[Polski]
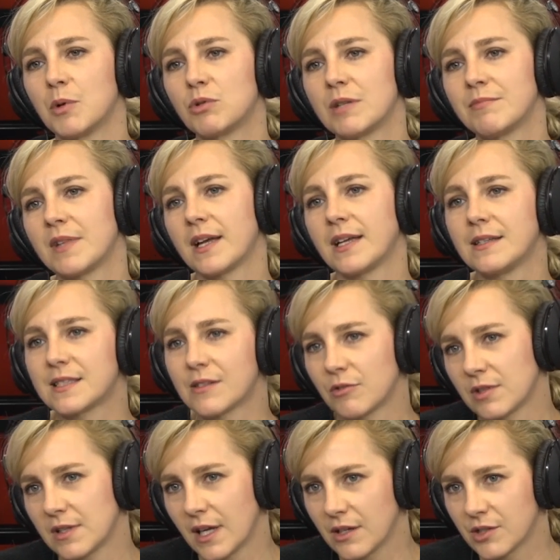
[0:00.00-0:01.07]
był tym
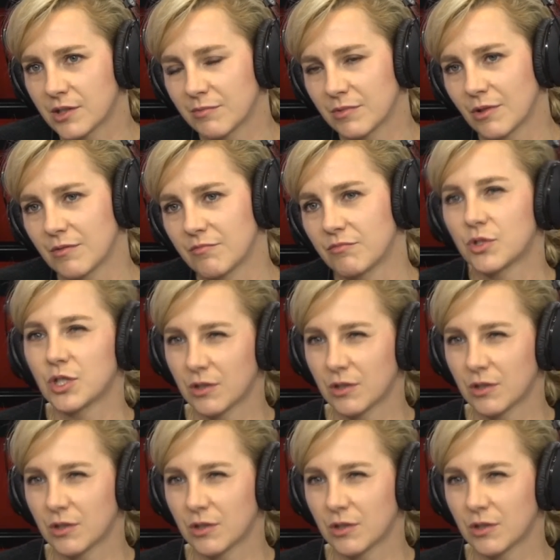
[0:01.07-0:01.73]
najistotniejszym. No,